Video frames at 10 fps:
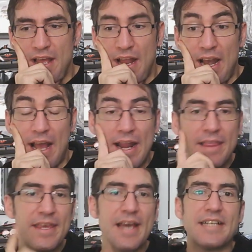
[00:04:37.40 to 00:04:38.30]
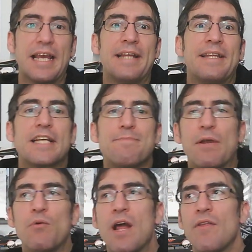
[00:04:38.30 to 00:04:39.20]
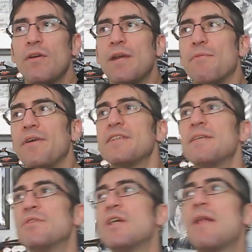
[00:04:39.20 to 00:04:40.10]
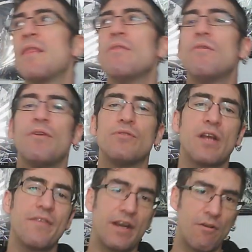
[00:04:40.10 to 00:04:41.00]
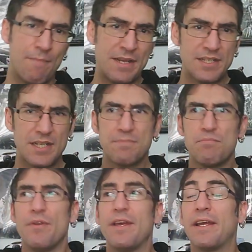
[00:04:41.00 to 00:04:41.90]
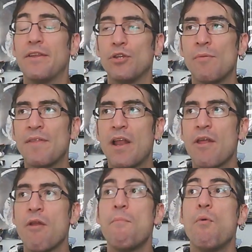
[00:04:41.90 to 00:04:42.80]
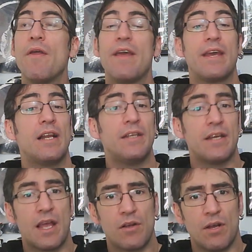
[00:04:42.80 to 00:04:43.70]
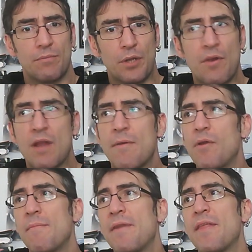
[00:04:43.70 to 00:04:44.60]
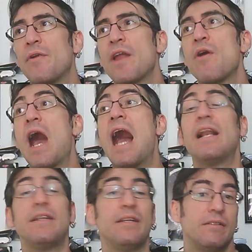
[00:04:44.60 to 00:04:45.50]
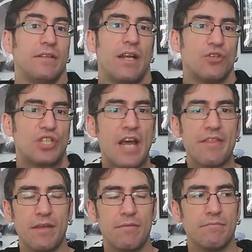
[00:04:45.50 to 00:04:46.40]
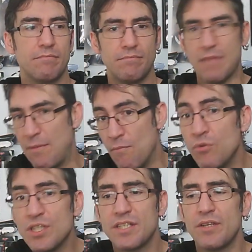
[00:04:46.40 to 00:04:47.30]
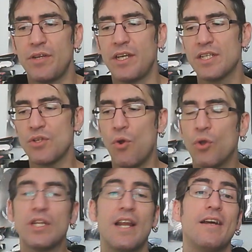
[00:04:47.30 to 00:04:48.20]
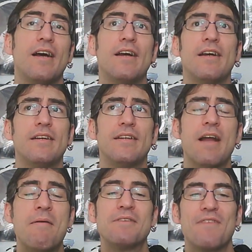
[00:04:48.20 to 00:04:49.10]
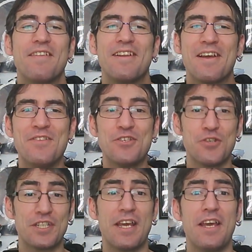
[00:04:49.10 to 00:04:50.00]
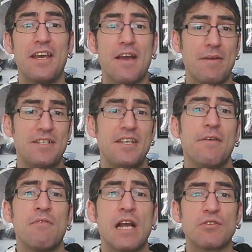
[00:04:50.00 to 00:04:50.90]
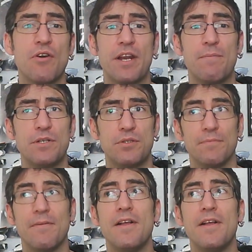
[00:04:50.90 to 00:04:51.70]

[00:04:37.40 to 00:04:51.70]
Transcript: La gracia es, hay gente que ha especulado que puede que estemos hablando de otro recompensas, puede que de otro mandaloriano, puede que alguien que en una armadura de mandaloriano, alguien que los cace. Hay muchas teorías. Otra, eh, la más fácil que han dicho es que eh, a ver si lleva un casco de repuesto.